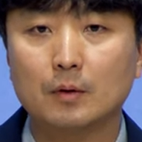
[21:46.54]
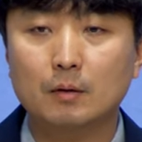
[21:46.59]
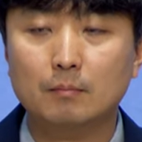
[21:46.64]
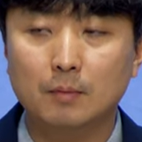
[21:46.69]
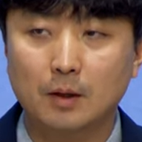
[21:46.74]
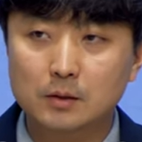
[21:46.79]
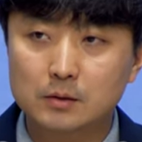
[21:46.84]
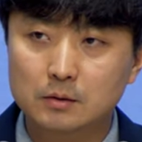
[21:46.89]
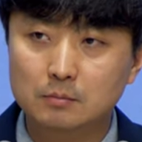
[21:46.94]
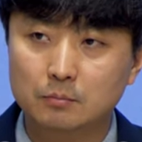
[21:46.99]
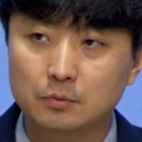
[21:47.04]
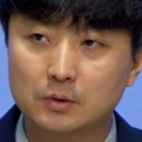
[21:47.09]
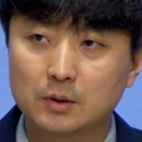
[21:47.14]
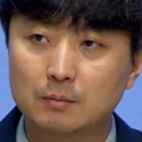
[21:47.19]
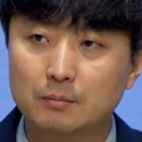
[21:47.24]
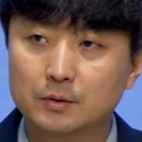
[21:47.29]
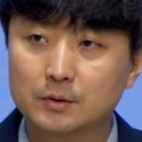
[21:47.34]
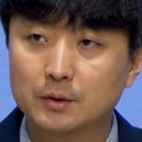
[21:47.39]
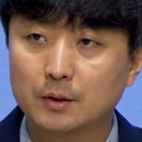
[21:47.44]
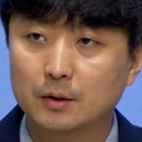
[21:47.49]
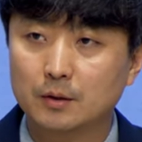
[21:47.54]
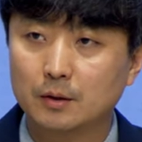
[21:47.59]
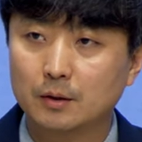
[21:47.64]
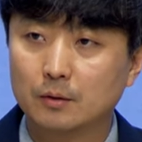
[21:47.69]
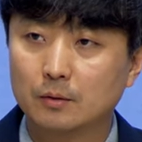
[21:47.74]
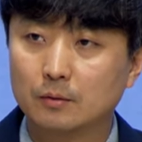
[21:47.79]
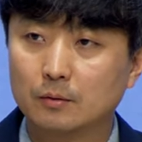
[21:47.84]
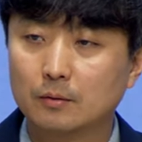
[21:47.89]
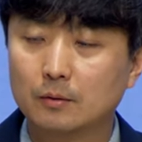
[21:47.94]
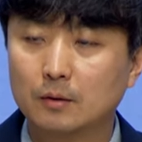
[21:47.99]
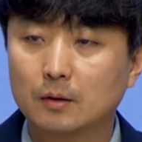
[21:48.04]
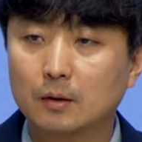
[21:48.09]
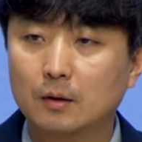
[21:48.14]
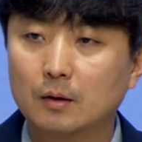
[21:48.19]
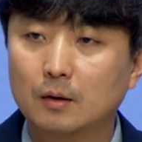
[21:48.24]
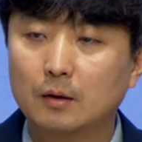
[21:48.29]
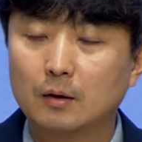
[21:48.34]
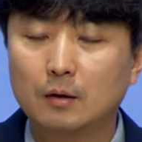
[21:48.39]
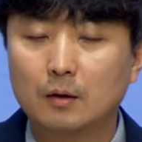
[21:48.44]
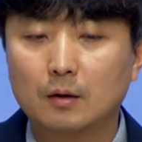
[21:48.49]
말씀 붙잡으셔야 돼요.
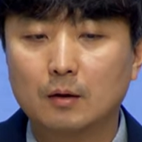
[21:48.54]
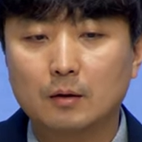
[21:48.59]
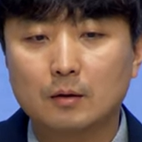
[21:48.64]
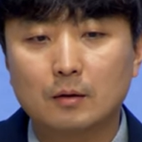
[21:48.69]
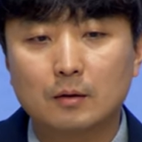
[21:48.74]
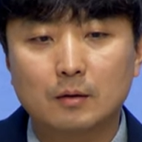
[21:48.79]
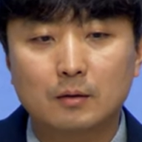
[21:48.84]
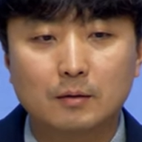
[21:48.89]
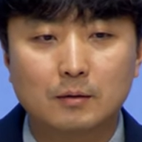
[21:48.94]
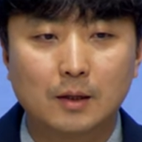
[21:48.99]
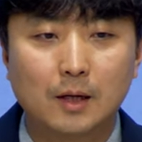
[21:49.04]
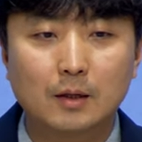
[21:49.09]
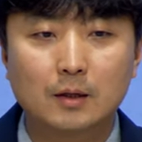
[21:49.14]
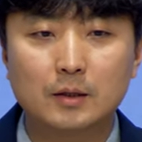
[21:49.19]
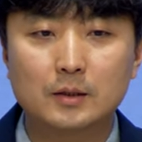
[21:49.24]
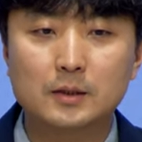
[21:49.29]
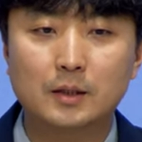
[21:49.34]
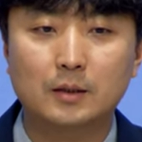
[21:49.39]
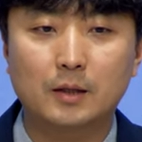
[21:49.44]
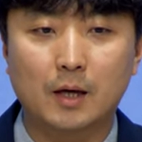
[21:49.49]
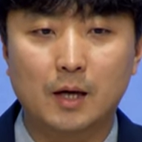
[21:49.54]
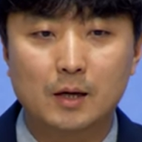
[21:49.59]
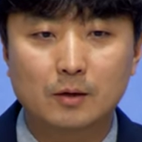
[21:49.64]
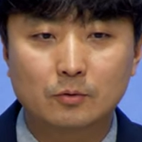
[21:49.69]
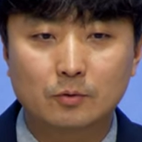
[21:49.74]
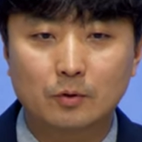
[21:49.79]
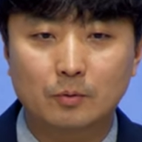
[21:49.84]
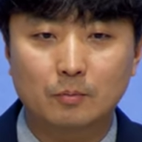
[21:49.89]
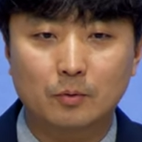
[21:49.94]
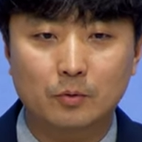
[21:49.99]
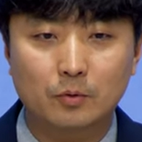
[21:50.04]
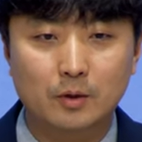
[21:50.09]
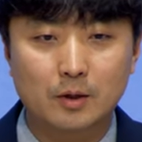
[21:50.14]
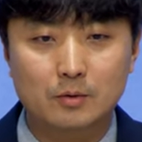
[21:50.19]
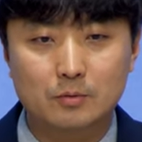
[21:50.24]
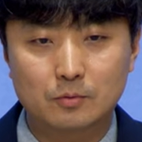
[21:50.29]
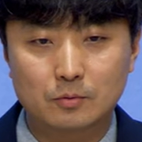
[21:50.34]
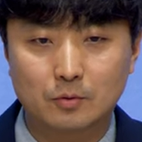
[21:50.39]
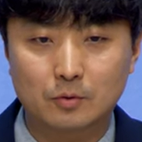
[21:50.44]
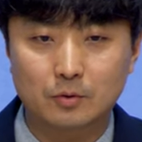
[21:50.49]
나는 이제 대학도
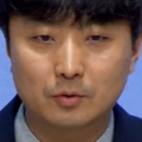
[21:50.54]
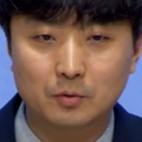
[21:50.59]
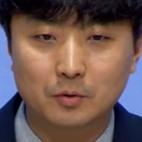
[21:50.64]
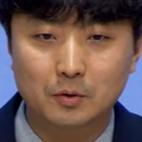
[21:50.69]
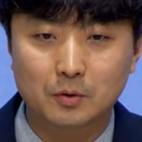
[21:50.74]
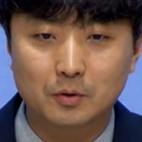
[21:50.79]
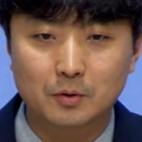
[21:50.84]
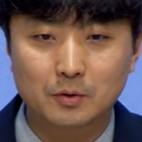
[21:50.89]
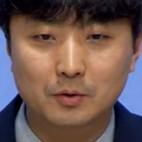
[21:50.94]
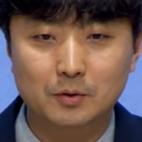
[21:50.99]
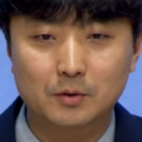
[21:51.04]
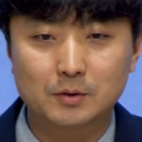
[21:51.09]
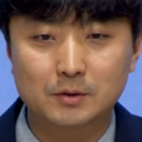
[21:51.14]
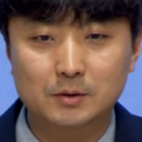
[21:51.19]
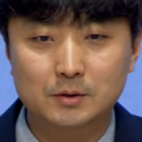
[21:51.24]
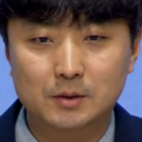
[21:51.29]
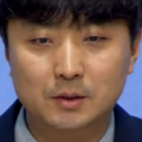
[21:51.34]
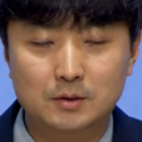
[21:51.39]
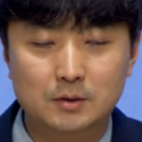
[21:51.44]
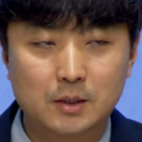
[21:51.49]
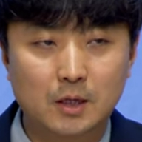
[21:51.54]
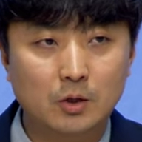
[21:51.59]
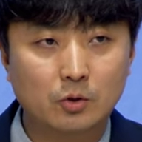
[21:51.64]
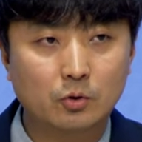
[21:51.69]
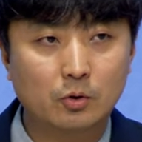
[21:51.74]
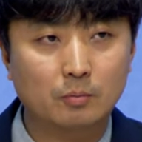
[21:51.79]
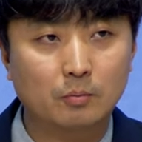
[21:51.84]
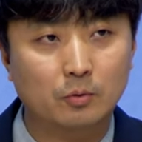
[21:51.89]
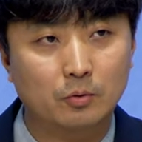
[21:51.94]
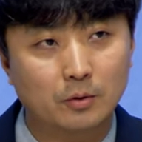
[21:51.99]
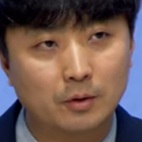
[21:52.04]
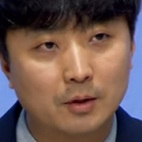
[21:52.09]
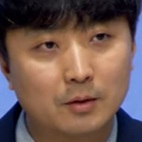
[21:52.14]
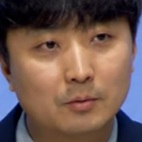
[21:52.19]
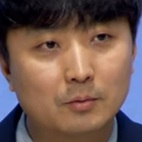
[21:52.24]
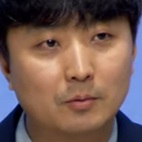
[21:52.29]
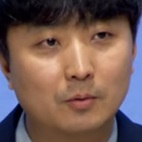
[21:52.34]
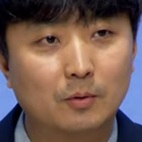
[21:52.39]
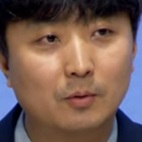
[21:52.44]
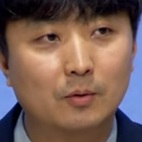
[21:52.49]
모르겠고 직장도
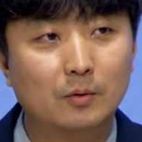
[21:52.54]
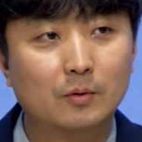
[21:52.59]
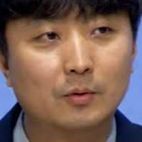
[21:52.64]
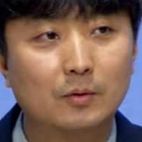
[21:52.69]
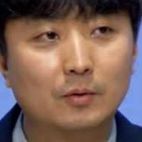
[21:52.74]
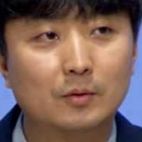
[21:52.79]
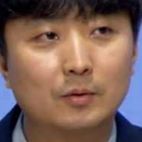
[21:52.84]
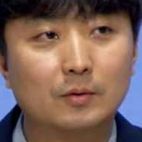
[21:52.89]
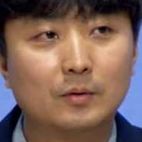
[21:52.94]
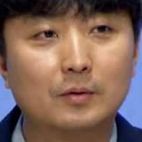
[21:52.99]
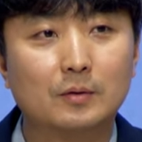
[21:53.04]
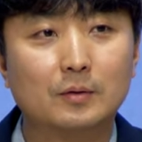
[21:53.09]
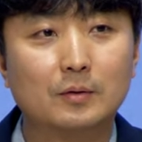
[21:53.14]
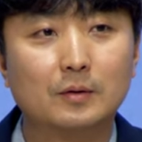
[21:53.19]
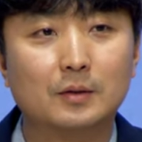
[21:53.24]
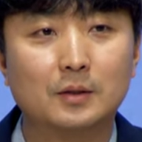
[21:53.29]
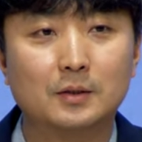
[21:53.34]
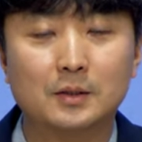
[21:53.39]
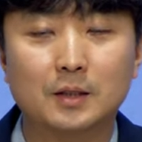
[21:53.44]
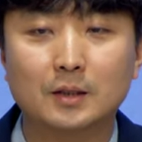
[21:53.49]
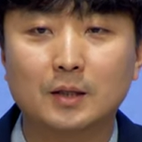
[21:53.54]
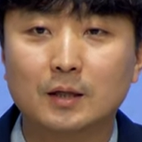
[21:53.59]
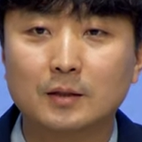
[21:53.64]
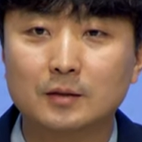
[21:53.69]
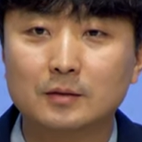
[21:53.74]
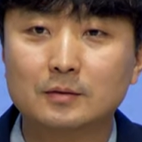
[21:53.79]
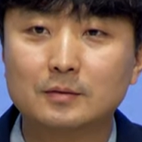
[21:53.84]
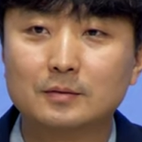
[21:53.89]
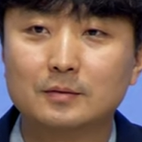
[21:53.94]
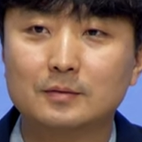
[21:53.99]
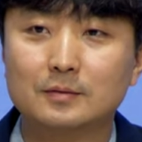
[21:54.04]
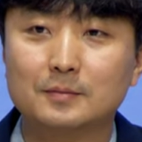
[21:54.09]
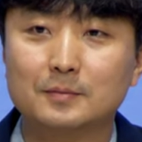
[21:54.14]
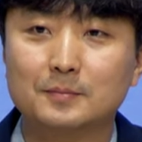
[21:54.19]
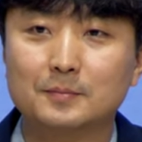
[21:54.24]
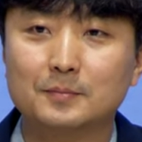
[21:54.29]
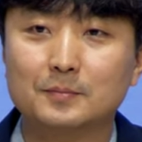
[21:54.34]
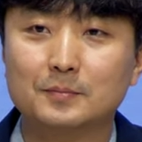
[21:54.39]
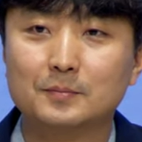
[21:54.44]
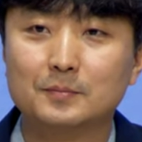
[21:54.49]
모르겠고 이제 나는
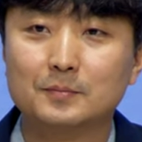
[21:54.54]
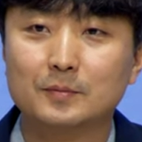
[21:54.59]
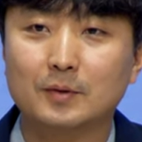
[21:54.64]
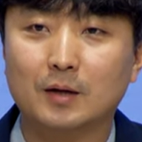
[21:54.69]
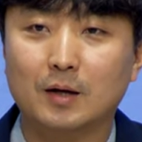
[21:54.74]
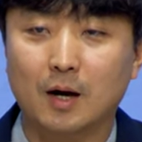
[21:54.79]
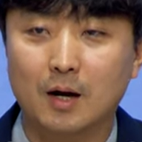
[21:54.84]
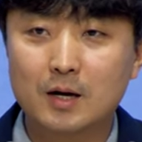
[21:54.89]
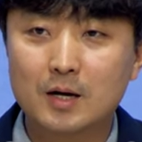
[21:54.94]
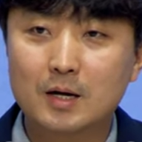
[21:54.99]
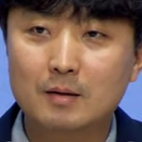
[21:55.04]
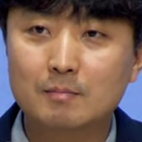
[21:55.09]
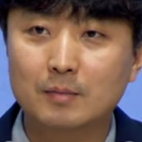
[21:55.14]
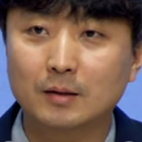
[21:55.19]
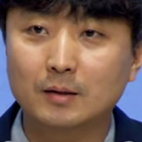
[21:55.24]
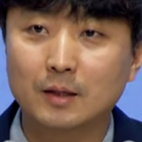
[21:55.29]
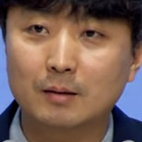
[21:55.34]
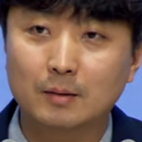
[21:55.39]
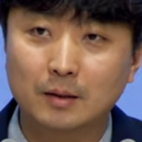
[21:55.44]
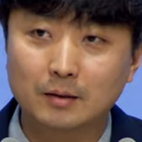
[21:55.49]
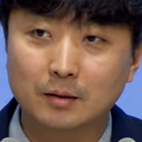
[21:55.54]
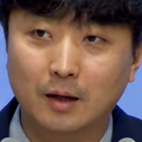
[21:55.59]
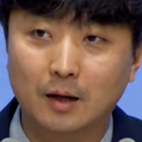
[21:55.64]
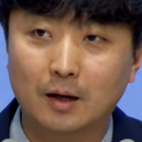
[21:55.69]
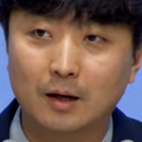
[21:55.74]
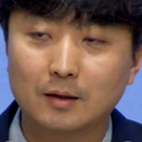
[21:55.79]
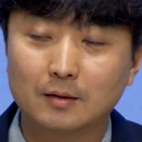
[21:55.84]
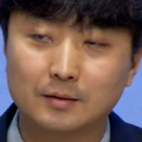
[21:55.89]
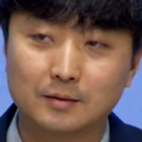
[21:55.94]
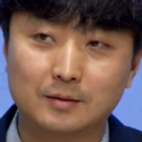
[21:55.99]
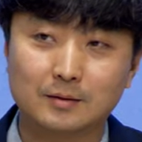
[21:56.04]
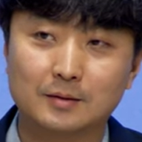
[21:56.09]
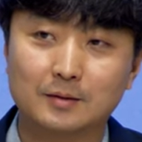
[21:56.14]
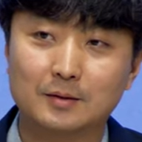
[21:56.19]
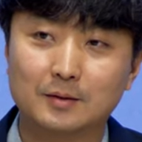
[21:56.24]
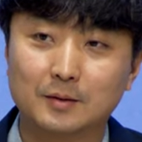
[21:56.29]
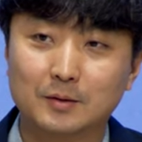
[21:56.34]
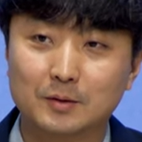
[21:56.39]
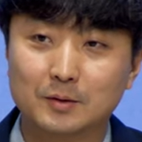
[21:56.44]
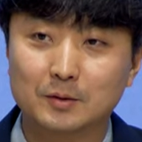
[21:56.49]
갈 날만 남았다.
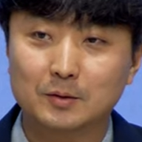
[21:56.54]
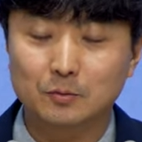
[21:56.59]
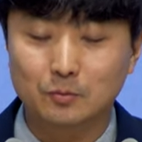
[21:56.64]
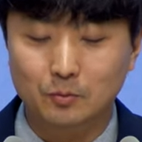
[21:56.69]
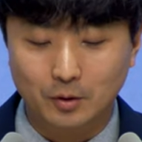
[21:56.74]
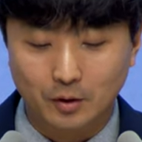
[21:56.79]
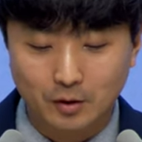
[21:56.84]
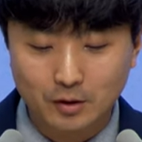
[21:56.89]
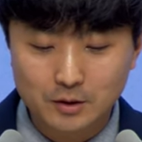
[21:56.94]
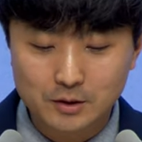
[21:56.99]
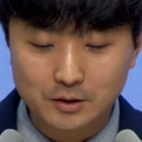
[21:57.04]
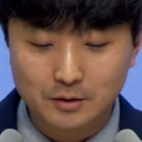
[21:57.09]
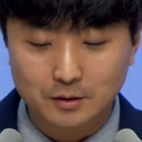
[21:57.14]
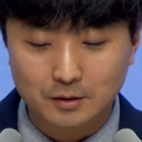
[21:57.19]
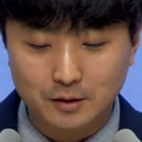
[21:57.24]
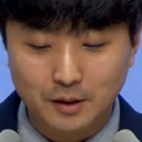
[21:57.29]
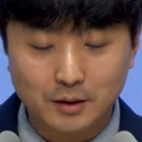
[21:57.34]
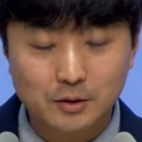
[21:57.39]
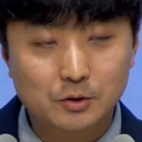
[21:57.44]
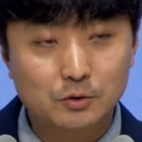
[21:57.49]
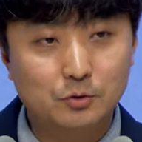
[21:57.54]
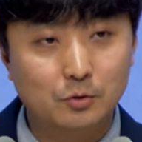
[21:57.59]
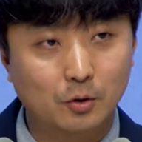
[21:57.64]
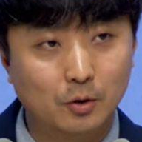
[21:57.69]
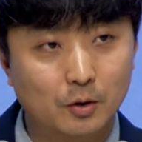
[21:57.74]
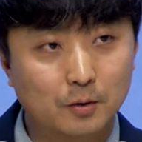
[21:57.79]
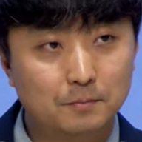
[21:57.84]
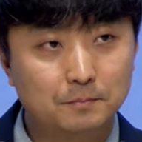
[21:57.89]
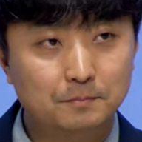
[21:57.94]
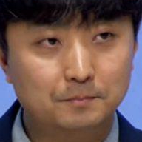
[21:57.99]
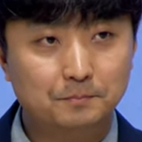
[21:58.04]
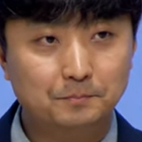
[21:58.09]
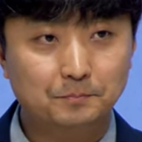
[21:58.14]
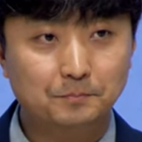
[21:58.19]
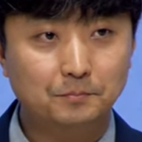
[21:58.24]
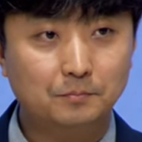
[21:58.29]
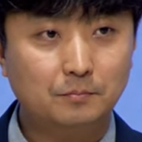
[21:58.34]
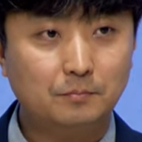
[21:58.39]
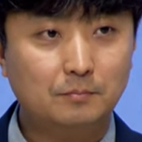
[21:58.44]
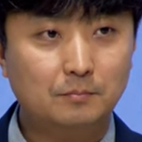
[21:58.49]
우리 어르신들 계시죠?
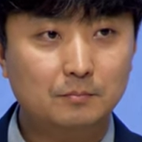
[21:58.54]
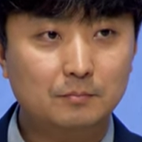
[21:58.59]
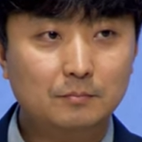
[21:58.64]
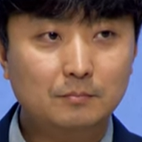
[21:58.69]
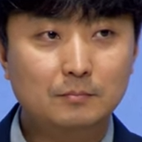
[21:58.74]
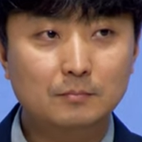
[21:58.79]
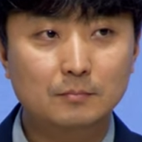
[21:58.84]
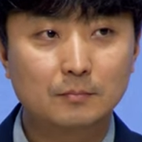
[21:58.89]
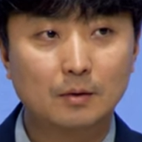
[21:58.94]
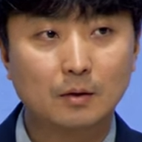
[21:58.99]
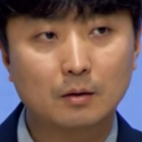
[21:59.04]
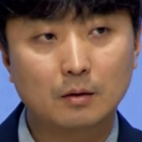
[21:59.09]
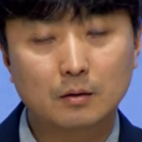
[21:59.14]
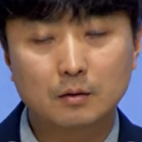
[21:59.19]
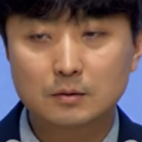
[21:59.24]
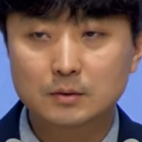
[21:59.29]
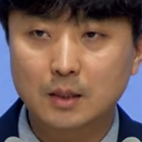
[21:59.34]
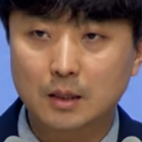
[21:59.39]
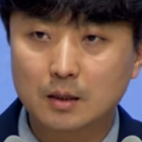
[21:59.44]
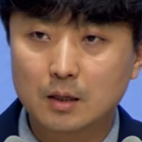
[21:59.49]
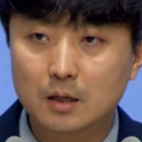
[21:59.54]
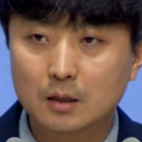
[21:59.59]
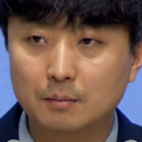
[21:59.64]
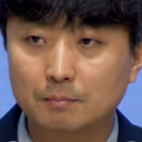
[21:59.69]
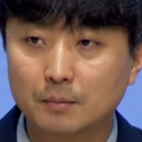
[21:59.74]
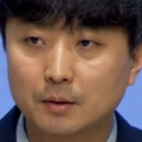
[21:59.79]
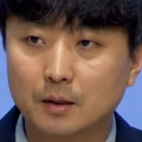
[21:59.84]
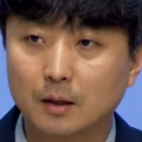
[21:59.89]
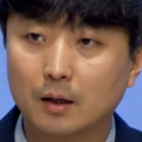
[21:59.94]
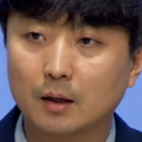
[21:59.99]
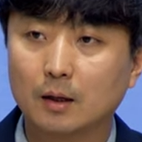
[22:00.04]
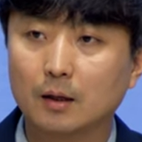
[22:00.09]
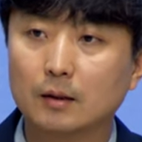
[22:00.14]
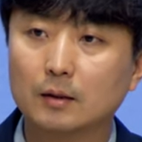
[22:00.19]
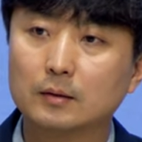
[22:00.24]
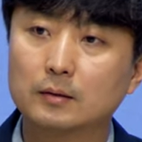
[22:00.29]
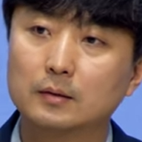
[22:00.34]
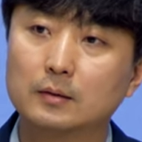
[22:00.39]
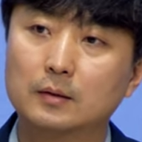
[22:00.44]
착각입니다.